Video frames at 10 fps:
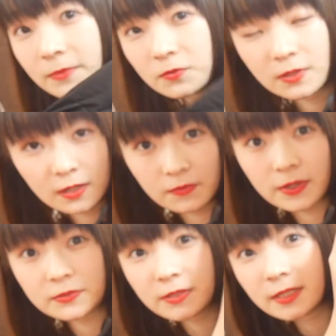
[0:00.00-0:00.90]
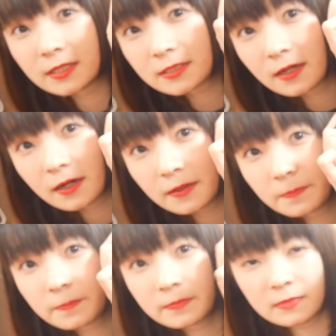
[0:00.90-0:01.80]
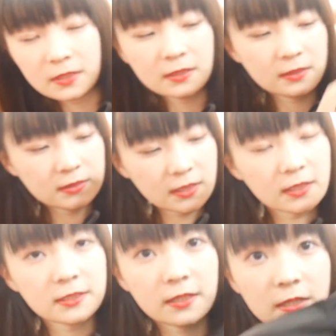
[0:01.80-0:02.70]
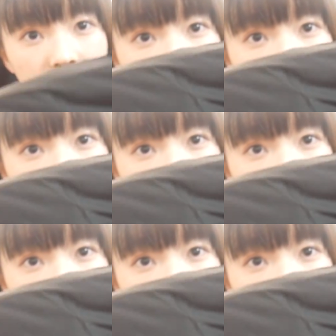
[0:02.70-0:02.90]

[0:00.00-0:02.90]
ほら可愛くないですかシャカシャカ言